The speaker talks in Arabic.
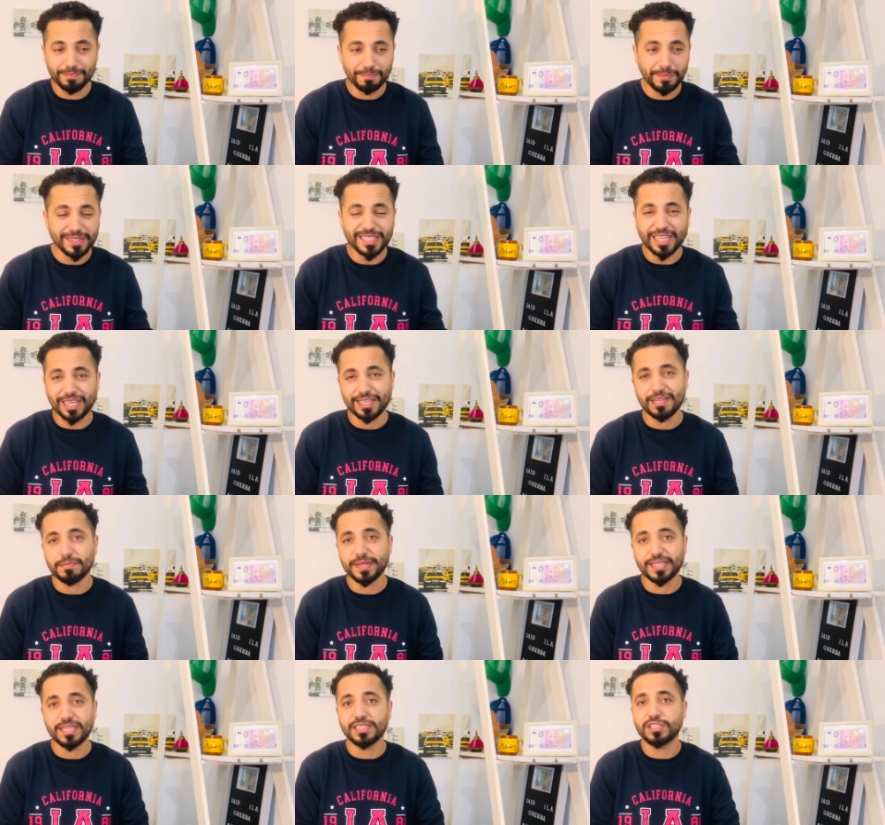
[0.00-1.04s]
منطقيا
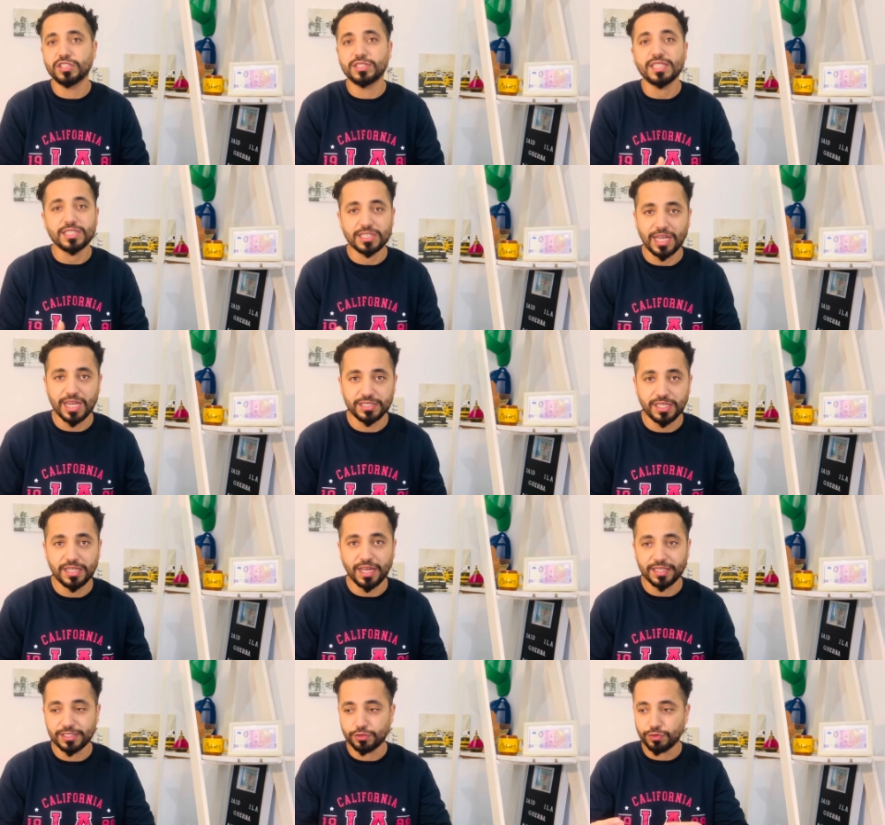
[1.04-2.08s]
ما كاين حتى شي حاجه اللي
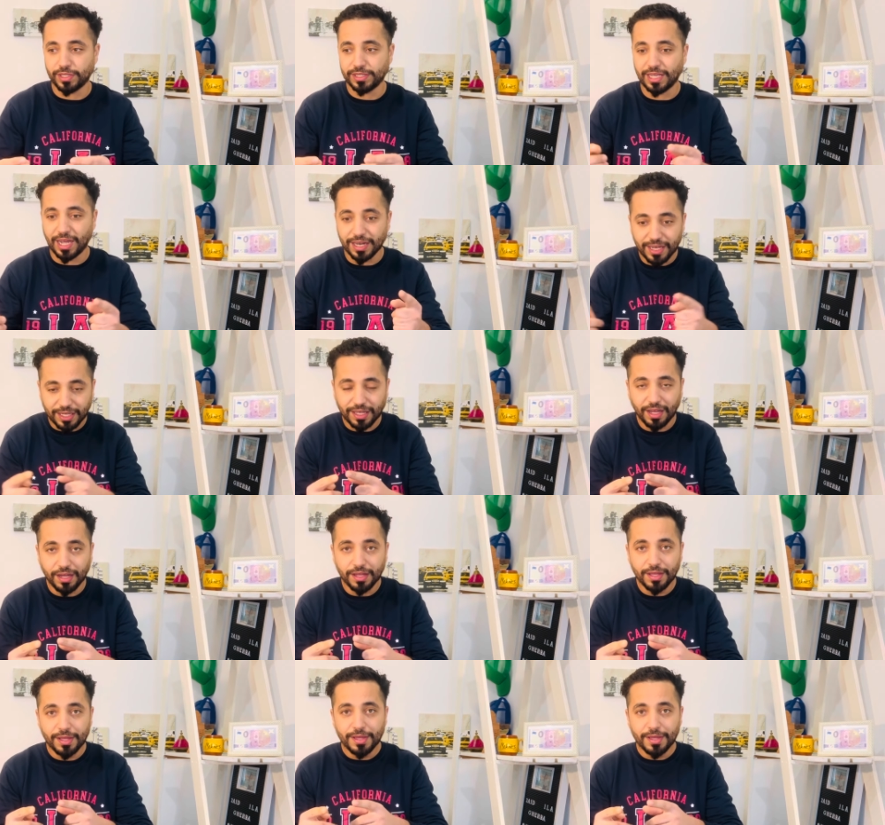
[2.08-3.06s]
غادي تكون عندها علاقه